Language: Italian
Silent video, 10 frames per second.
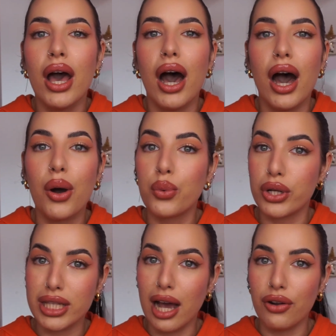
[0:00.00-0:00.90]
a
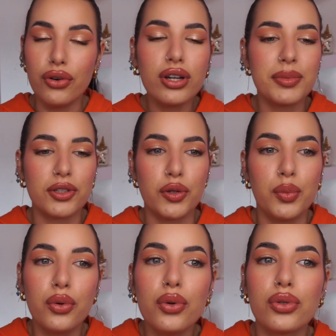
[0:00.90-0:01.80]
Urgnano, che mi piace
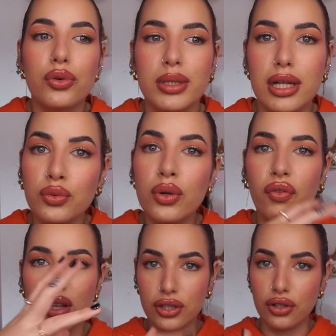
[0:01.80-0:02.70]
molto, come tatuaggio,
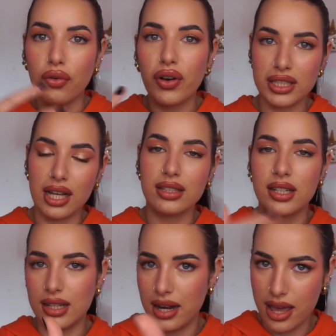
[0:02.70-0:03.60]
infatti ne ho fatti altri
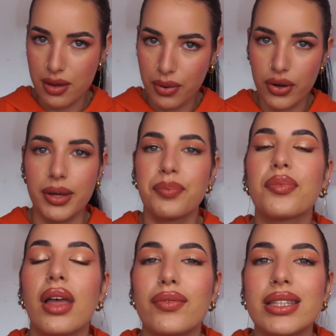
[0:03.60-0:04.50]
da lei, poi
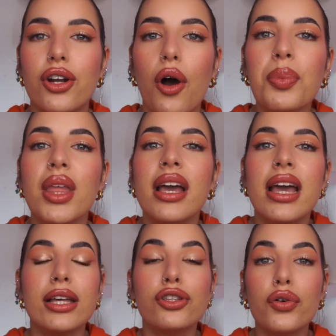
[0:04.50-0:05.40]
vi dirò
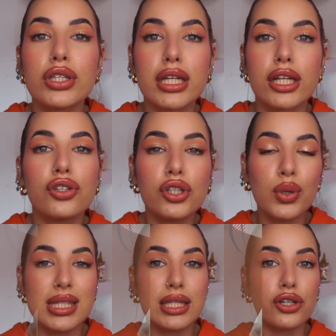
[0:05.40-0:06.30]
dove ho scritto di
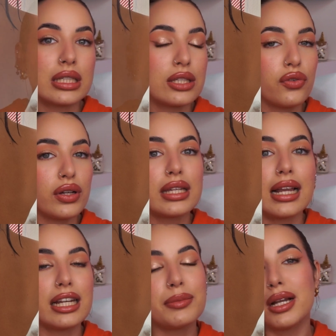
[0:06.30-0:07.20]
qualsiasi cosa siano fatte le
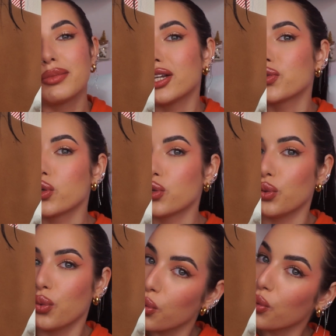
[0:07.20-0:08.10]
anime, la mia e la sua
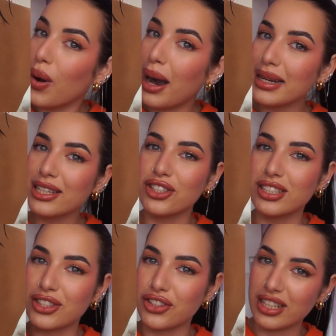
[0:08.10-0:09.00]
sono uguali,
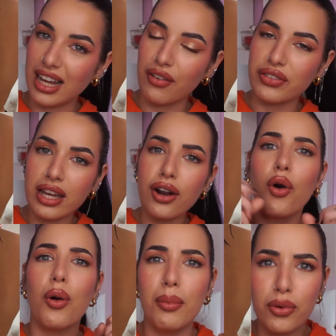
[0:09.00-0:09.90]
citazione da After,
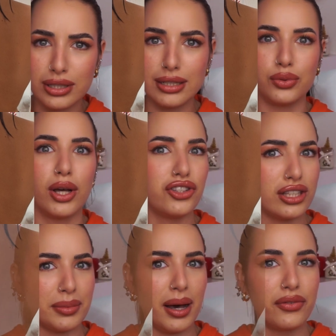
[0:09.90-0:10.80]
ho molti tatuaggi a
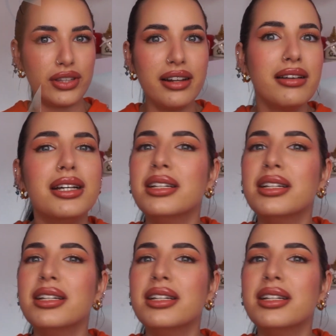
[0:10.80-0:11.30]
tema After,